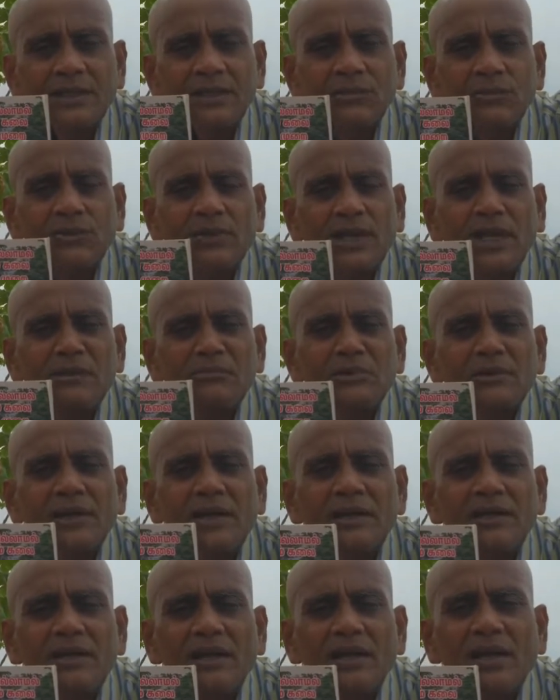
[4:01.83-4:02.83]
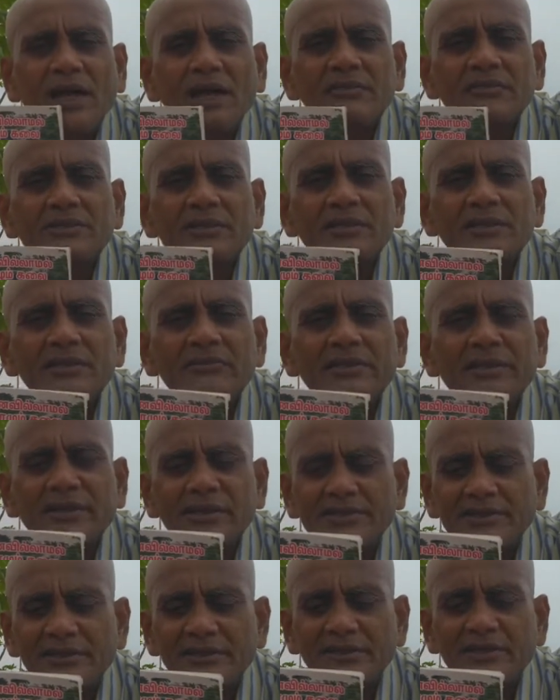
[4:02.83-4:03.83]
ஒரு ஐம்பது ஆண்டுகள் ஆய்வு செய்து
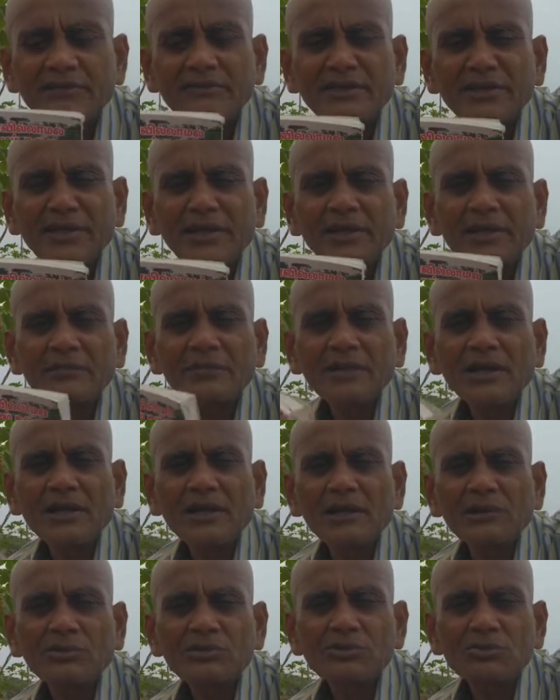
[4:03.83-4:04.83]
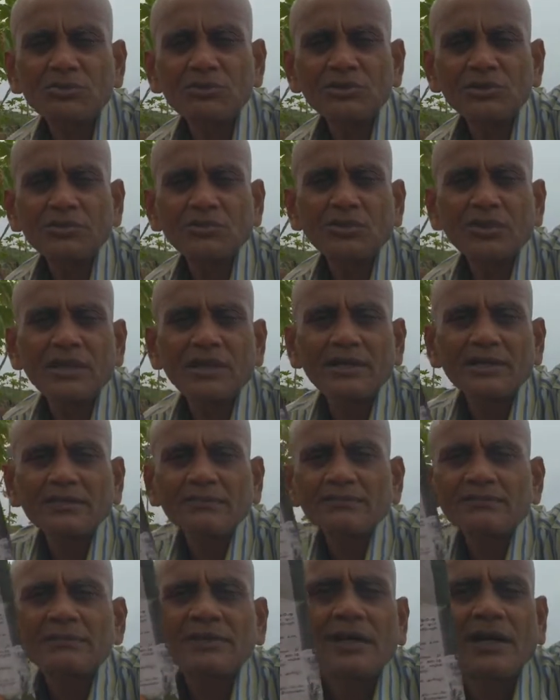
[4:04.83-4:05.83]
வெங்கடேசனுங்கிற விஞ்ஞானி நமக்கு கண்டுபிடிச்சி கொடுத்துட்டு போனார்
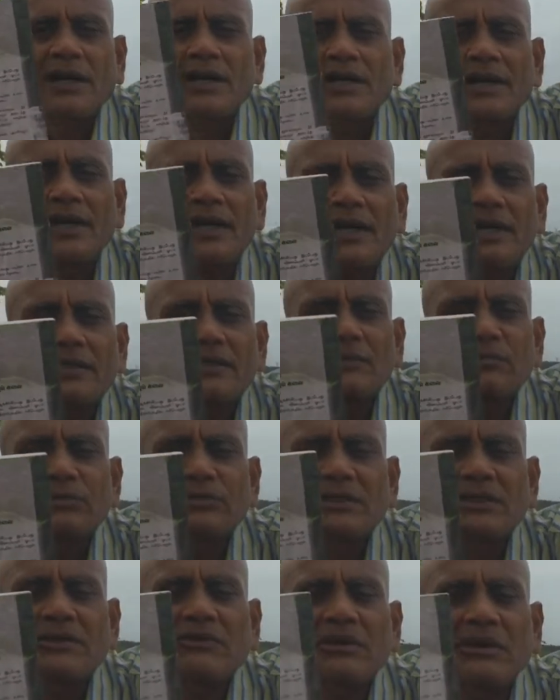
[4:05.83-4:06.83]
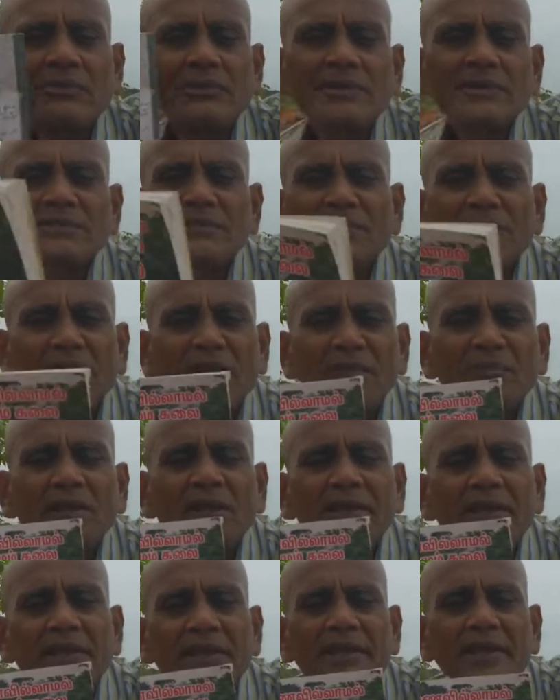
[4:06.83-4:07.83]
அதனால் இந்த புத்தகத்தை அவங்க படித்து
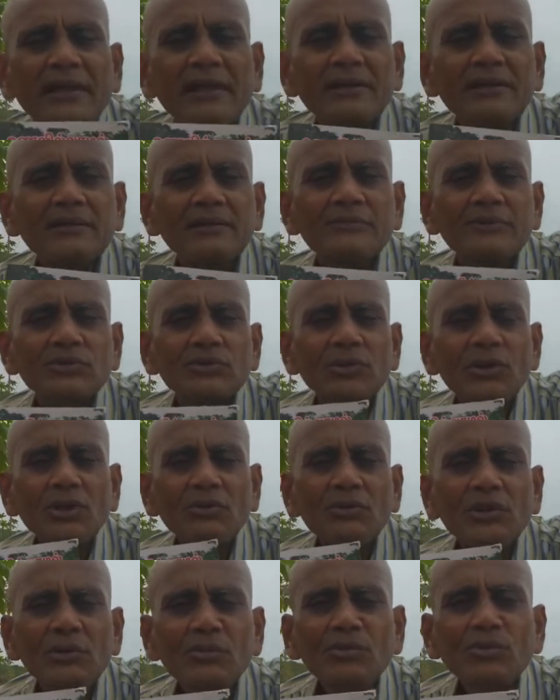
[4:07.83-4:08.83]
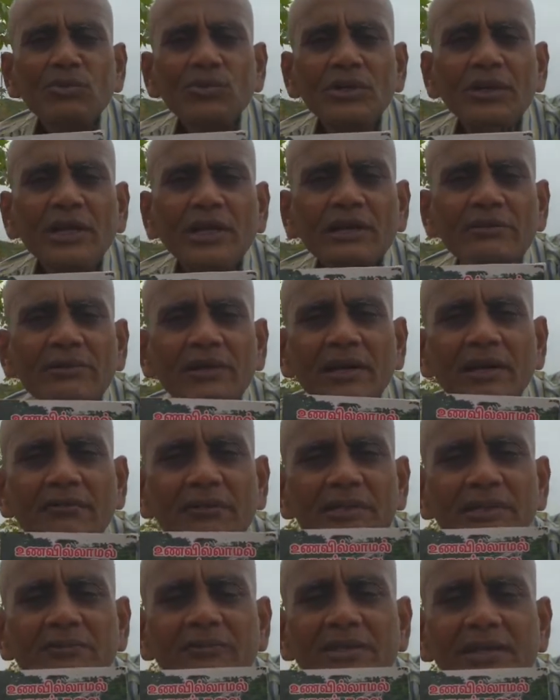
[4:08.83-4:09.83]
மேன்மையடையுங்க இவர் சொல்லக்கூடிய மூன்று கருவிகள்
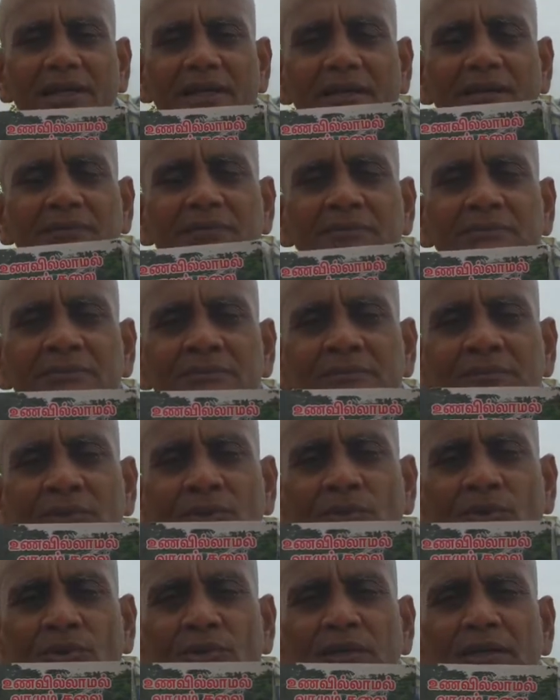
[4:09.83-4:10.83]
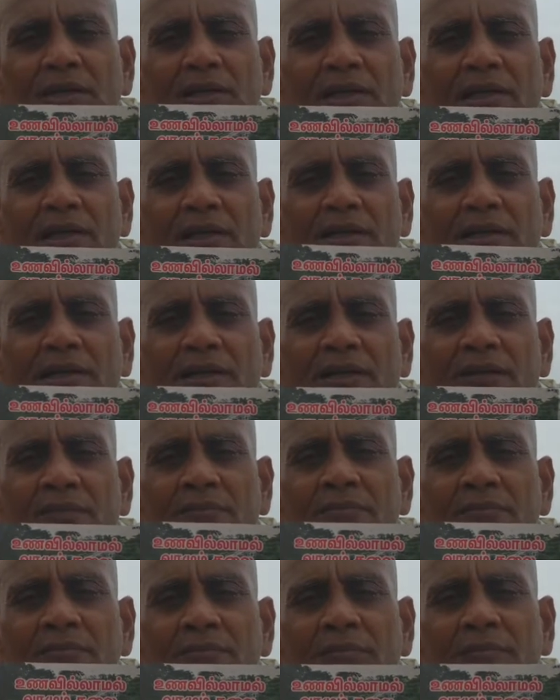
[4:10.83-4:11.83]
வந்துவிட்டன ஒன்று
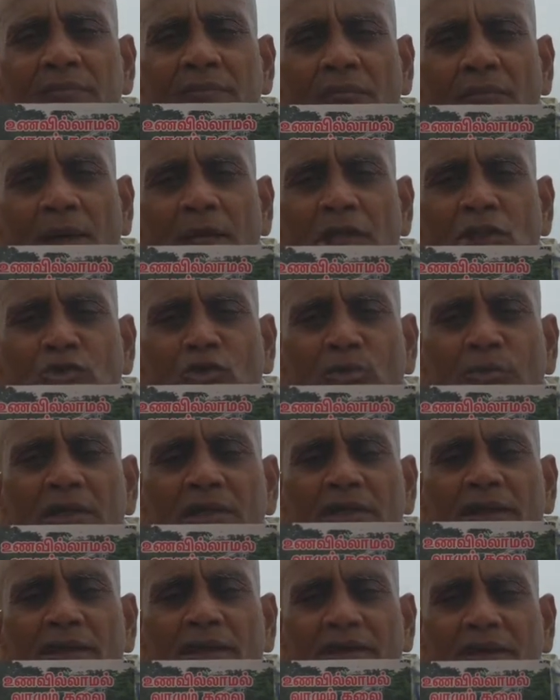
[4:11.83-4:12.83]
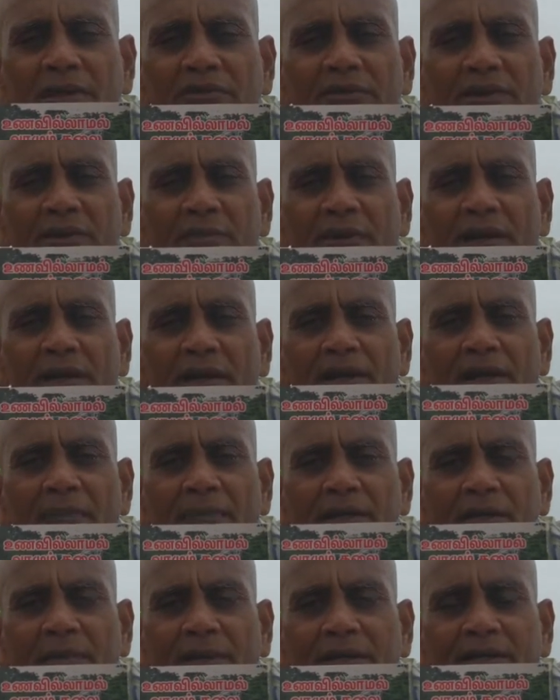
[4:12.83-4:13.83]
மருத்துவம் என்கிற கருவி மக்களை
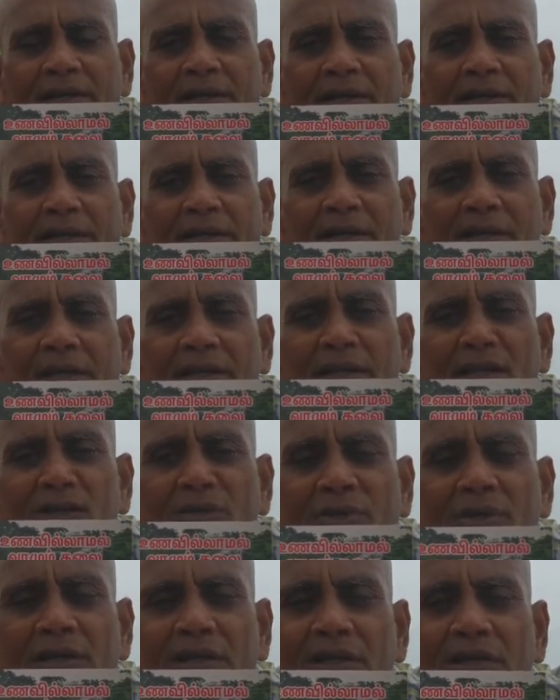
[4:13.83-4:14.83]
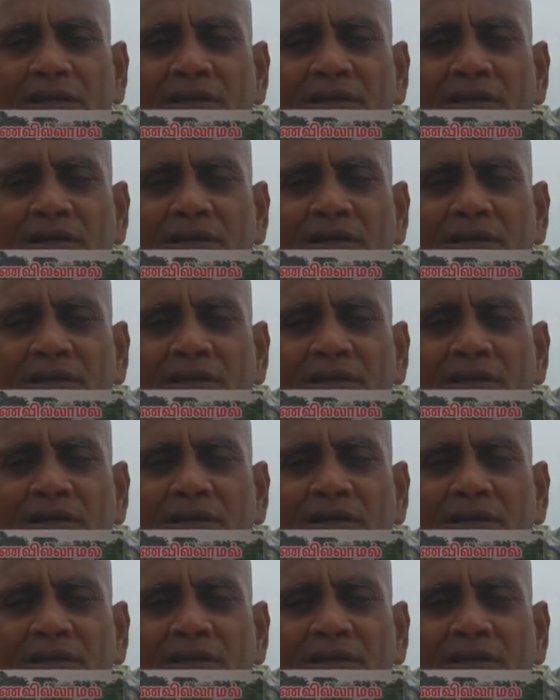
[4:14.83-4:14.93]
பழுது பார்க்கிறது இன்னொன்று